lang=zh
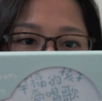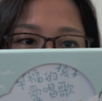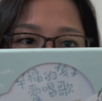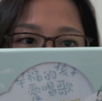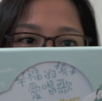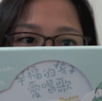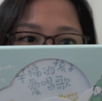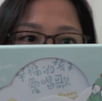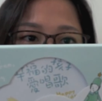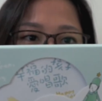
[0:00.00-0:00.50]
子
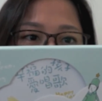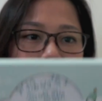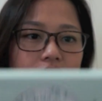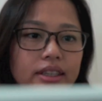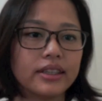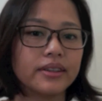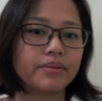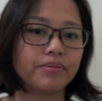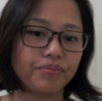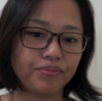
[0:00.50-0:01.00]
爱唱歌。
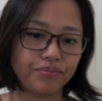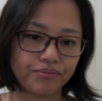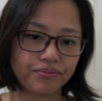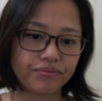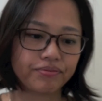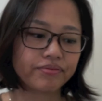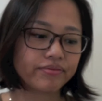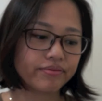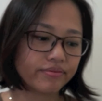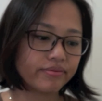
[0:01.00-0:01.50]

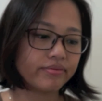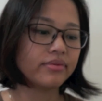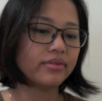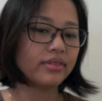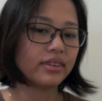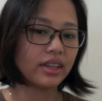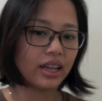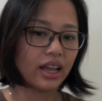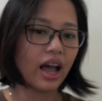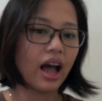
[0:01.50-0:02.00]

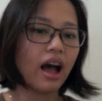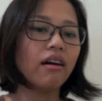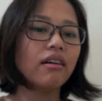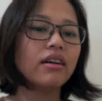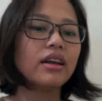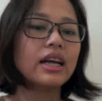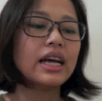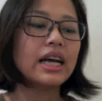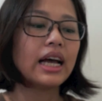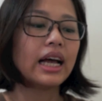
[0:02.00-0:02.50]

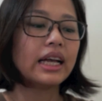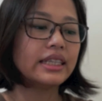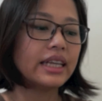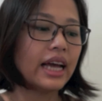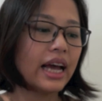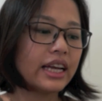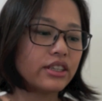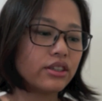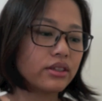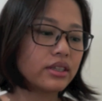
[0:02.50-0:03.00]
好，
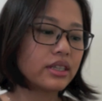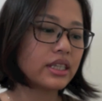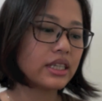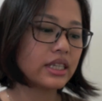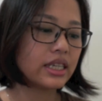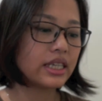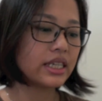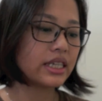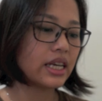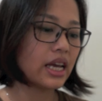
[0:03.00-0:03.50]
再来就
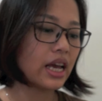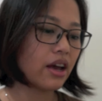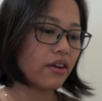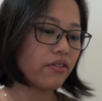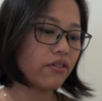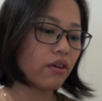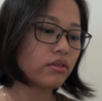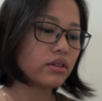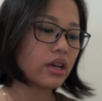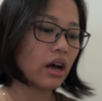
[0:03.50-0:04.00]
是一些
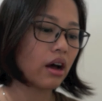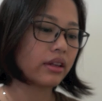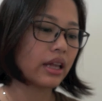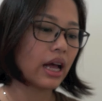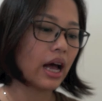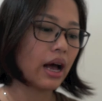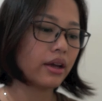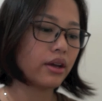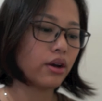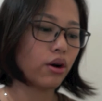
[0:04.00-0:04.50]
风潮，
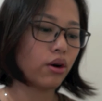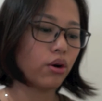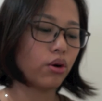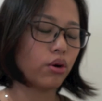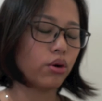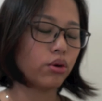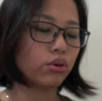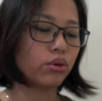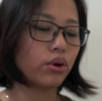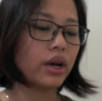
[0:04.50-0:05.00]
它
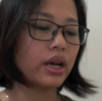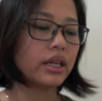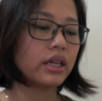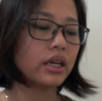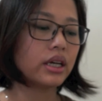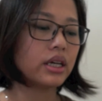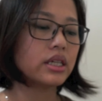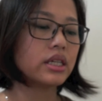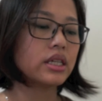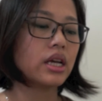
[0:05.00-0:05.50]
有推
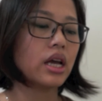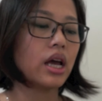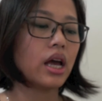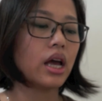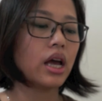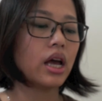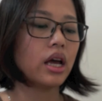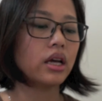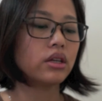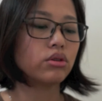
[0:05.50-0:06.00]
的一
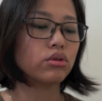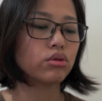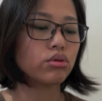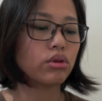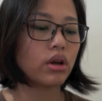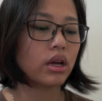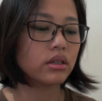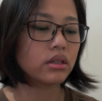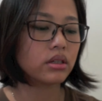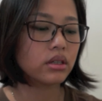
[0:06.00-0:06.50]
些，就
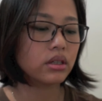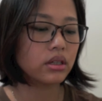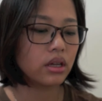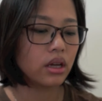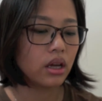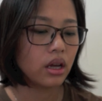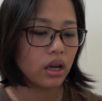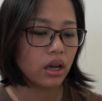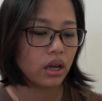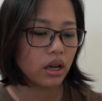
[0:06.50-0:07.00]
算
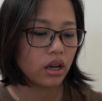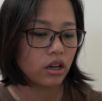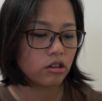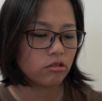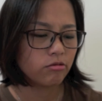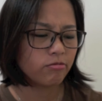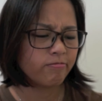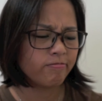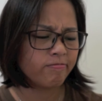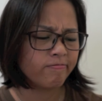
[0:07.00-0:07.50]
是
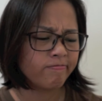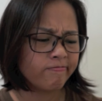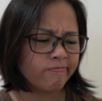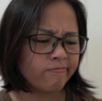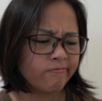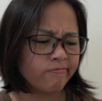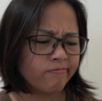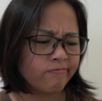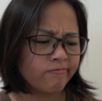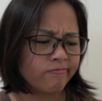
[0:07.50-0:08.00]

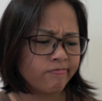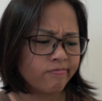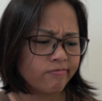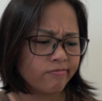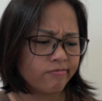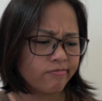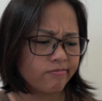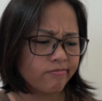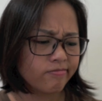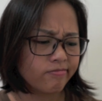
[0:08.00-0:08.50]
嗯。
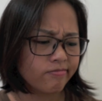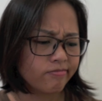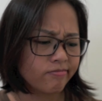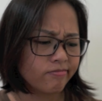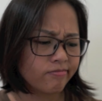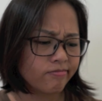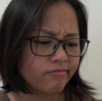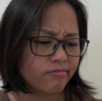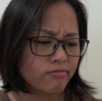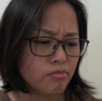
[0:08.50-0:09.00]

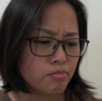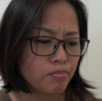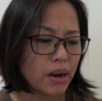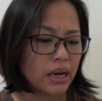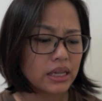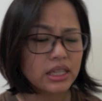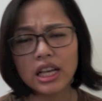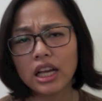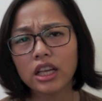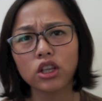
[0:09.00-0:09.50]

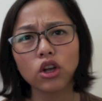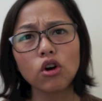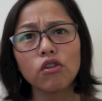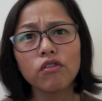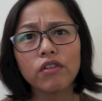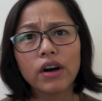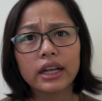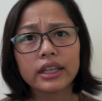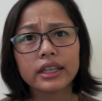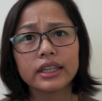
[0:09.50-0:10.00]
Bossa
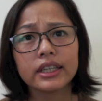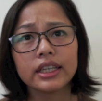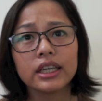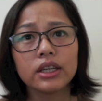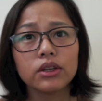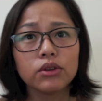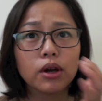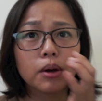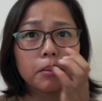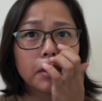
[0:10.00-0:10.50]
Nova 的
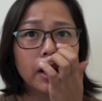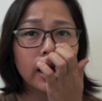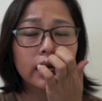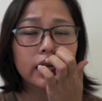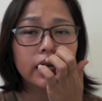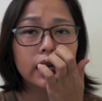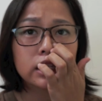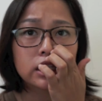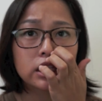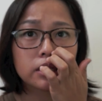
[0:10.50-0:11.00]
音乐
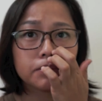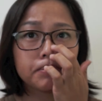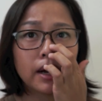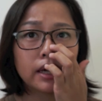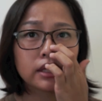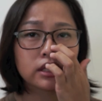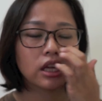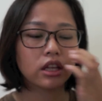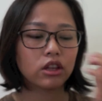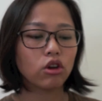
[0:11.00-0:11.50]
吗 ？Kids
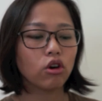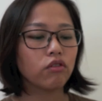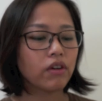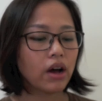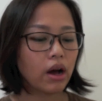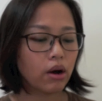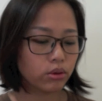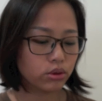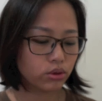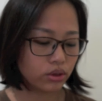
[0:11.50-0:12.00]
Bossa
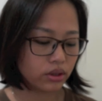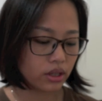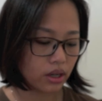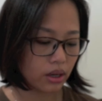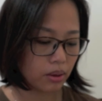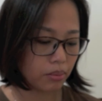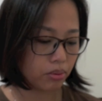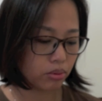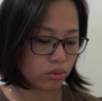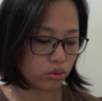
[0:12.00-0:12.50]
Nova 我觉得
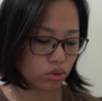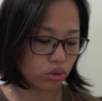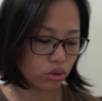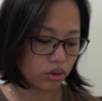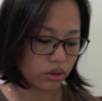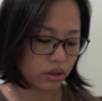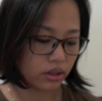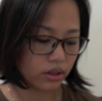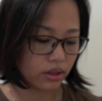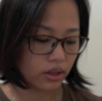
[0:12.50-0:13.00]
很不
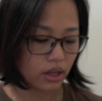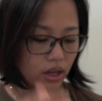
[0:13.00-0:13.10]
错的。